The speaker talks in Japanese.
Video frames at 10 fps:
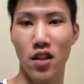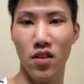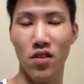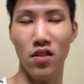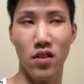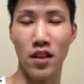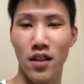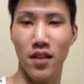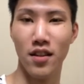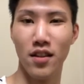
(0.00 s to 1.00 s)
んだって
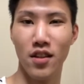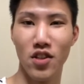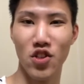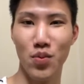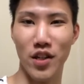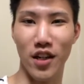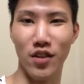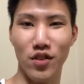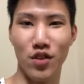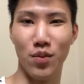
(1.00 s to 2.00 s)
趣味が合う
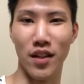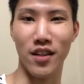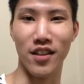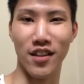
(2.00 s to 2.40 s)
人ばっかりだ